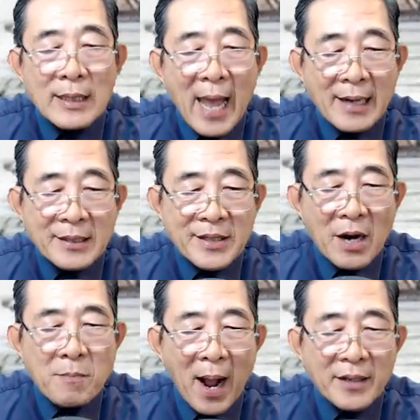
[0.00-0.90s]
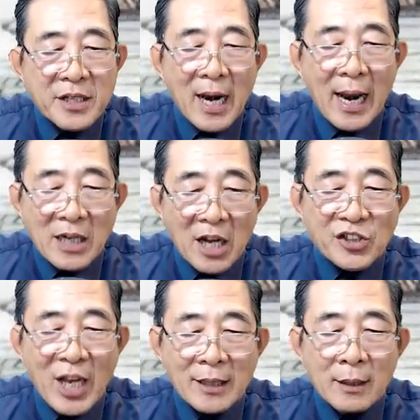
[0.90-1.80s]
nàng trở mặt như là lật
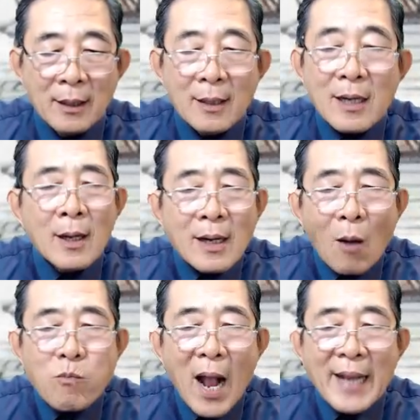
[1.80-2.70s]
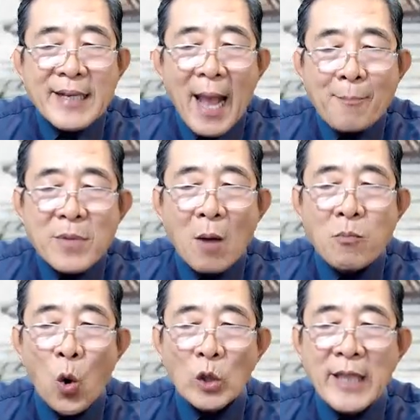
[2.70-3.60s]
sách, không ai dám
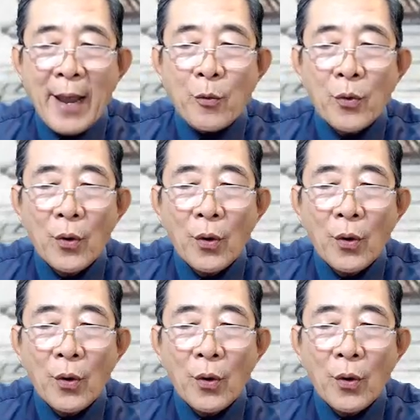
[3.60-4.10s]
không hùa theo.